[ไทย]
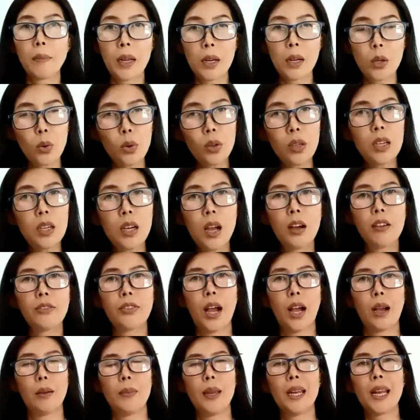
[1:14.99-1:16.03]
ไม่รู้เรื่อง
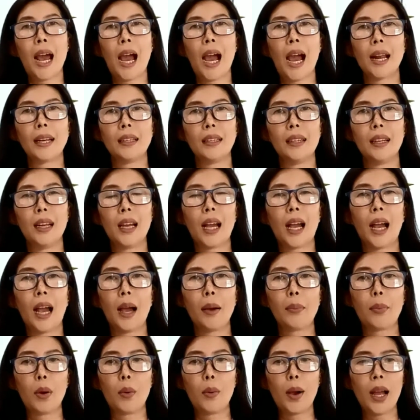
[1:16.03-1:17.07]
ฟังไม่ทันนะคะ
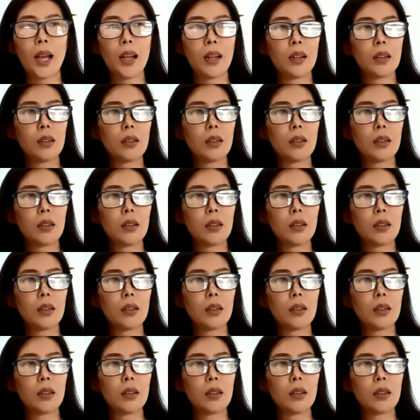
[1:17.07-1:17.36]
เพราะว่า